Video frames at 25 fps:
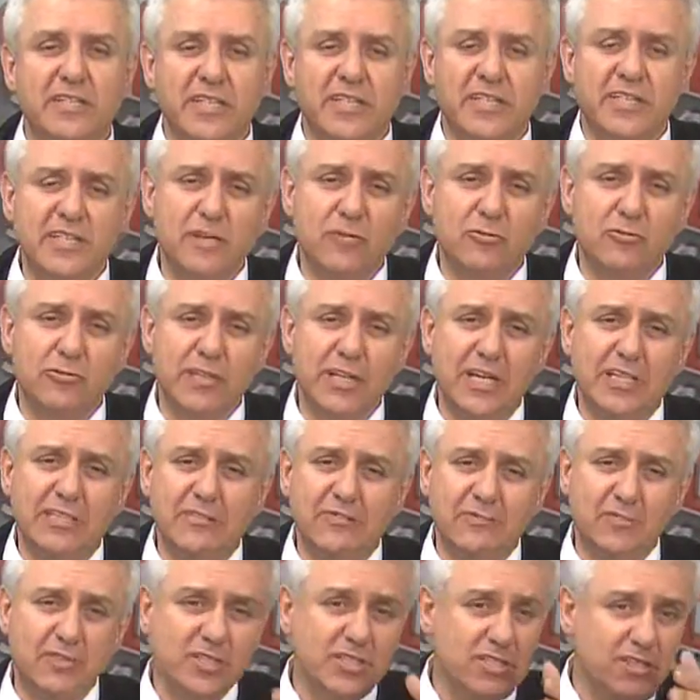Quem tem que cuidar de
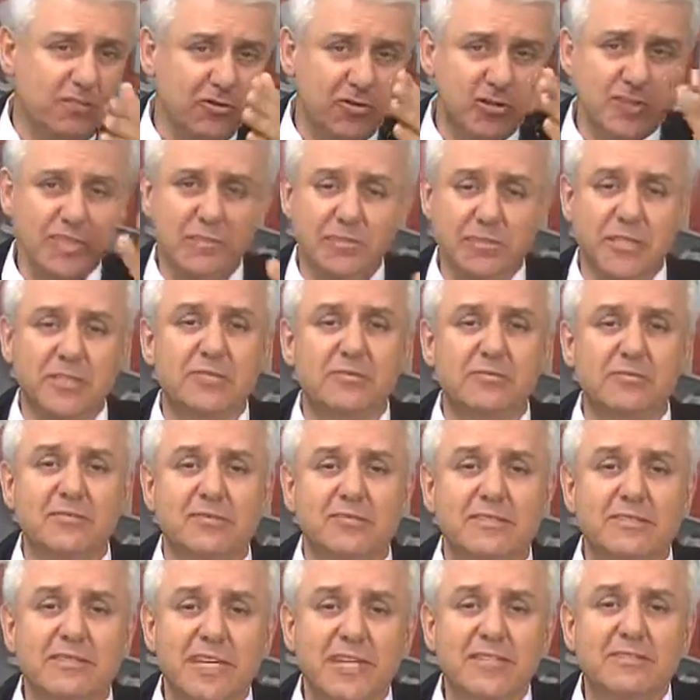você é você mesmo,
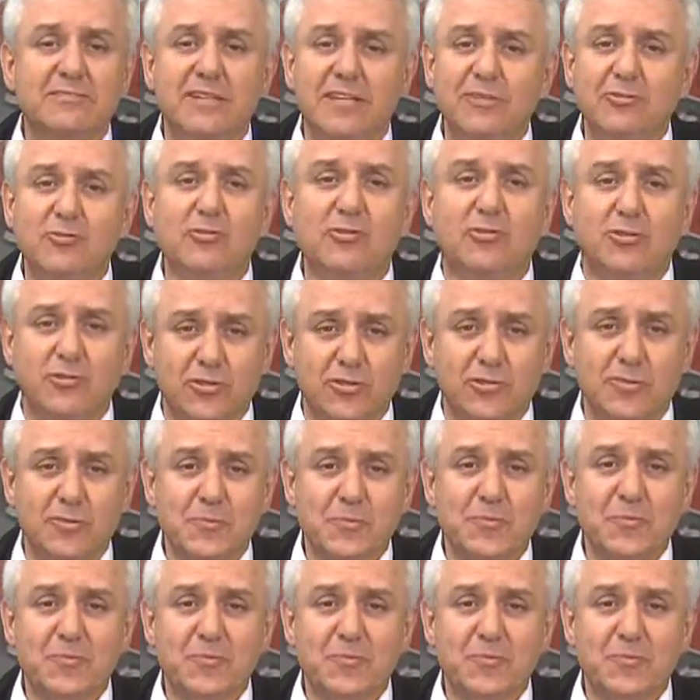né, não é os outros.